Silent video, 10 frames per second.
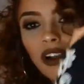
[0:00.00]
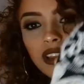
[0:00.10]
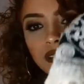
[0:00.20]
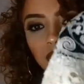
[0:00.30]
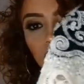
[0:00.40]

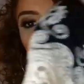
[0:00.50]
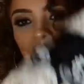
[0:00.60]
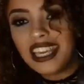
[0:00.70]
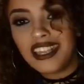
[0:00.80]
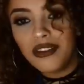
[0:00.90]
Olha só que
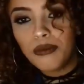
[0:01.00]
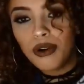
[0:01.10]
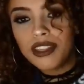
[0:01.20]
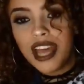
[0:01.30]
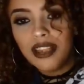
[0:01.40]
lindo,
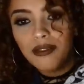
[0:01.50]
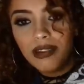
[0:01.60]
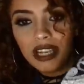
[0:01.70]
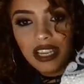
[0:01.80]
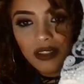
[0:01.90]
bordado
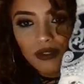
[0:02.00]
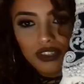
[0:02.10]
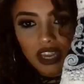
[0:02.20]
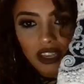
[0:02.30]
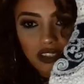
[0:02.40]
lindo,
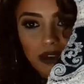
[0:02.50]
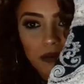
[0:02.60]
gente.